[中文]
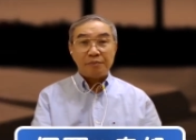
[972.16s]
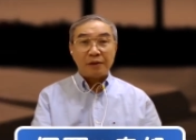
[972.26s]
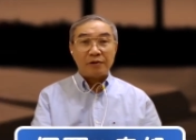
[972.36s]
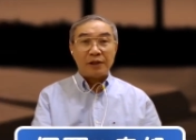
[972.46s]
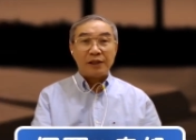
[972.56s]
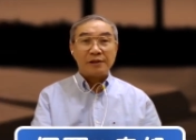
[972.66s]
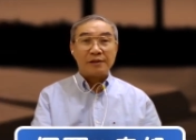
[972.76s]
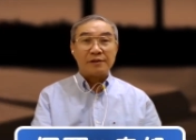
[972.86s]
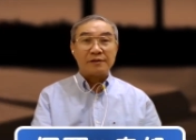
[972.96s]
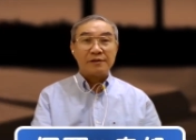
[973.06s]
保罗来
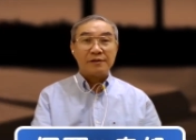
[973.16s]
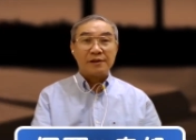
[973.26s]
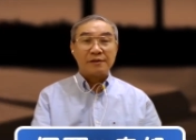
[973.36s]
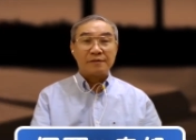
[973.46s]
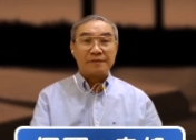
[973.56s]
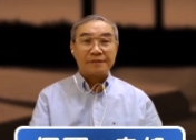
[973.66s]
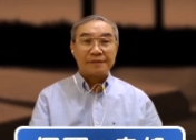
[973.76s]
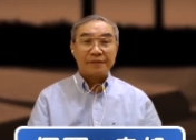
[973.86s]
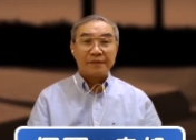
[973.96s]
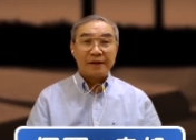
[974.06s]
讲，事实上
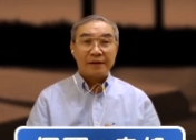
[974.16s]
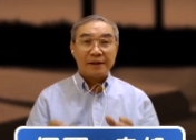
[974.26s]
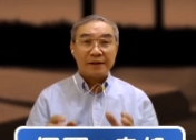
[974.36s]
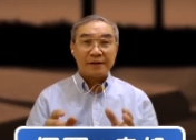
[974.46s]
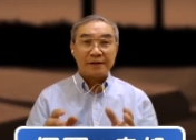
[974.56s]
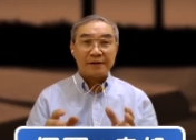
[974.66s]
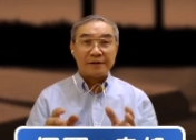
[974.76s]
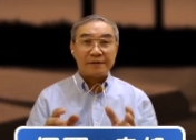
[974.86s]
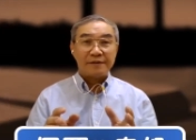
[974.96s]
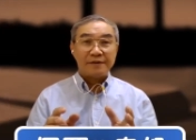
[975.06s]
啊
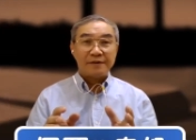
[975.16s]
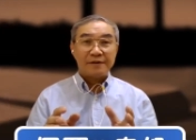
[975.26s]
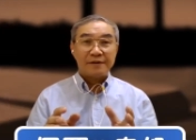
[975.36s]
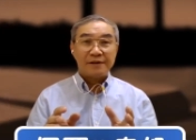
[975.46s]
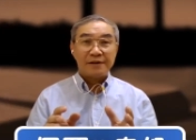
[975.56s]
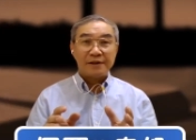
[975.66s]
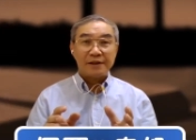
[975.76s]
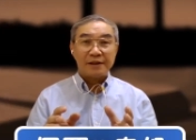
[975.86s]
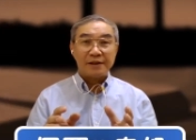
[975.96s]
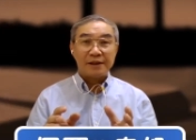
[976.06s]
是一个
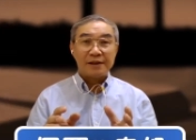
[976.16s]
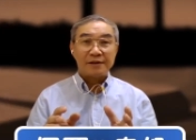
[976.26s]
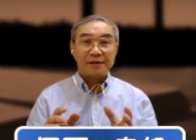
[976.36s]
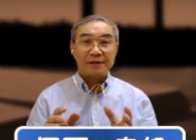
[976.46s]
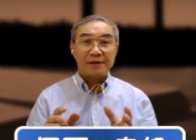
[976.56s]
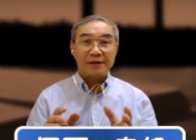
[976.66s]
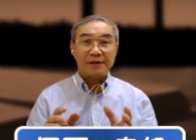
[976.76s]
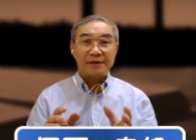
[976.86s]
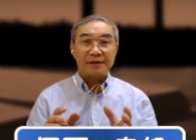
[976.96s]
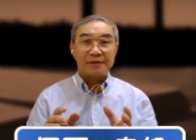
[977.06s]
很大的
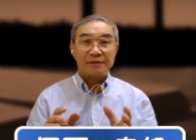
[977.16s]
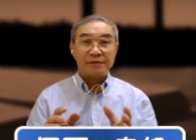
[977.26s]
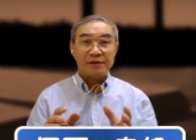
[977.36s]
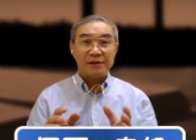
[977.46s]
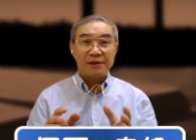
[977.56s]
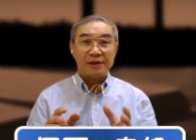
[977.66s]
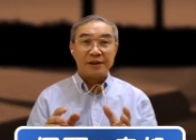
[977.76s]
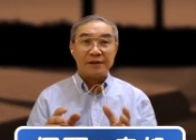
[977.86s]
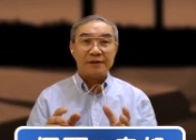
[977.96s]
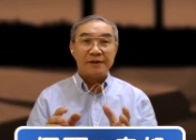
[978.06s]
呃问题
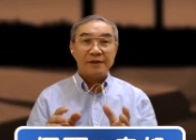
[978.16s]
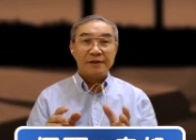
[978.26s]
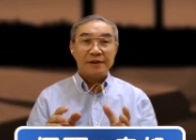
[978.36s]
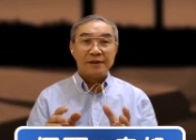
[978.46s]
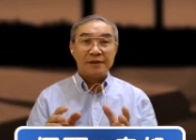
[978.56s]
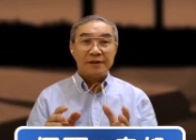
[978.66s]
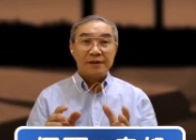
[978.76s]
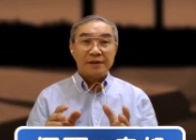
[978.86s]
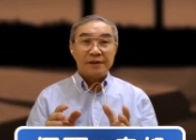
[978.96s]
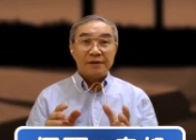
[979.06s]
哈。那
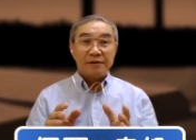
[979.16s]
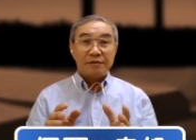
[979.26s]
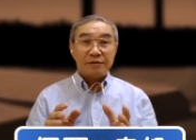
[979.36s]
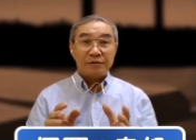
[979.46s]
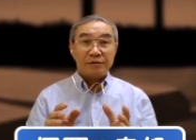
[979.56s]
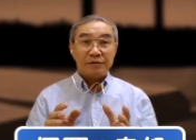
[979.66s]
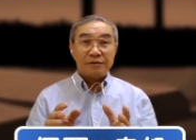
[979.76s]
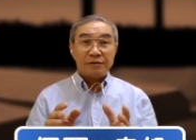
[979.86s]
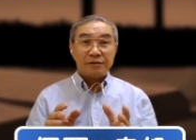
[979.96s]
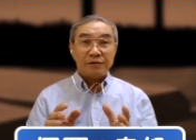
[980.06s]
胡
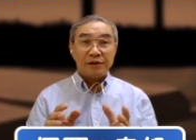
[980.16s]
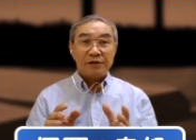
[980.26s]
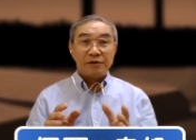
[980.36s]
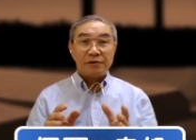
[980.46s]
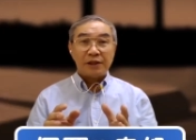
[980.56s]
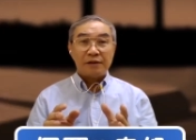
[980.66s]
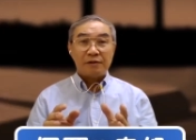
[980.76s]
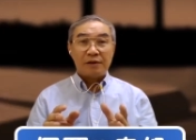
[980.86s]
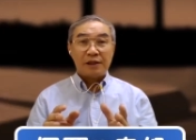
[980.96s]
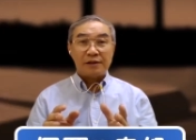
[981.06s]
胡因犹太
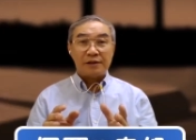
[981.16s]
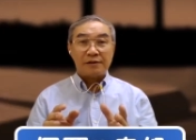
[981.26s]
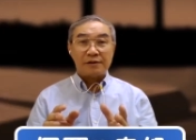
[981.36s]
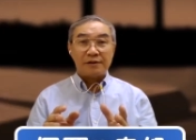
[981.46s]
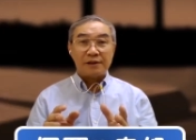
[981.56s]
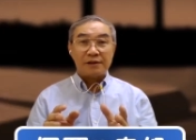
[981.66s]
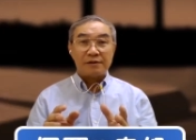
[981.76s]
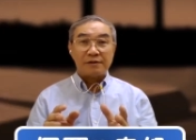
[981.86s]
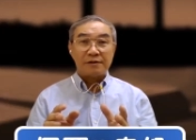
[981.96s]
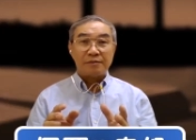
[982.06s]
化的人的职业，
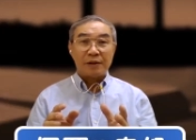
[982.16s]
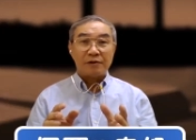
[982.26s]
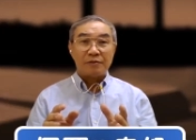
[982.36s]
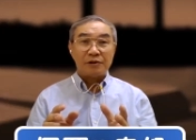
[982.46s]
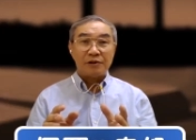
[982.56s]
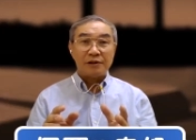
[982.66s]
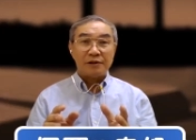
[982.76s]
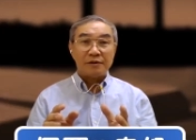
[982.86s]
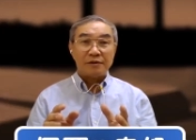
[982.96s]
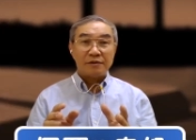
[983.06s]
就是保罗不
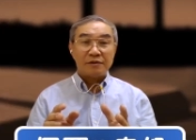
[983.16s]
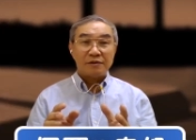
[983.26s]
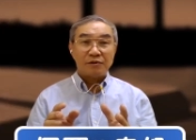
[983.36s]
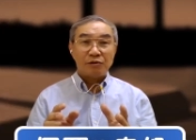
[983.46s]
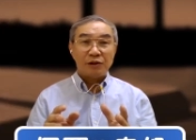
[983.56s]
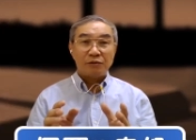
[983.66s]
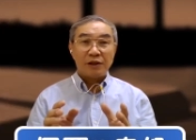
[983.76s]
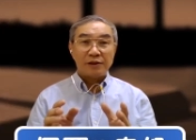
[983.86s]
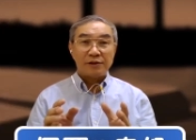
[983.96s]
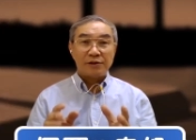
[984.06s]
计对
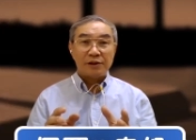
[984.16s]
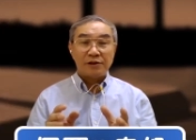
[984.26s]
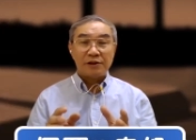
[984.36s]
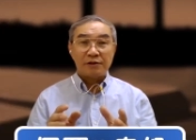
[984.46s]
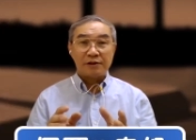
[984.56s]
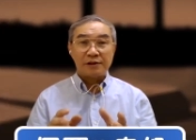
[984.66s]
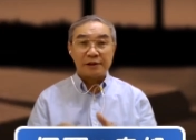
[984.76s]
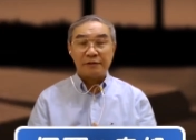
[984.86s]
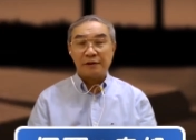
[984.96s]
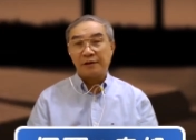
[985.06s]
外宣教的
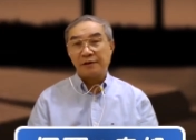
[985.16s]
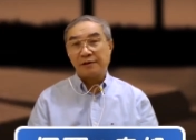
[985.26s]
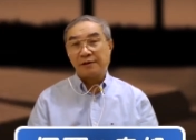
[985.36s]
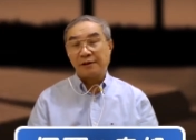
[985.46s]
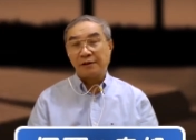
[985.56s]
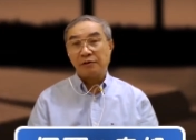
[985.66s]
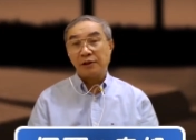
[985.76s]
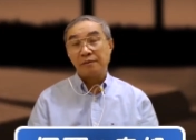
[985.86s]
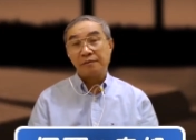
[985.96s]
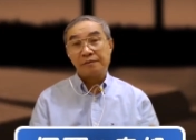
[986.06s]
身份跟资格，因为他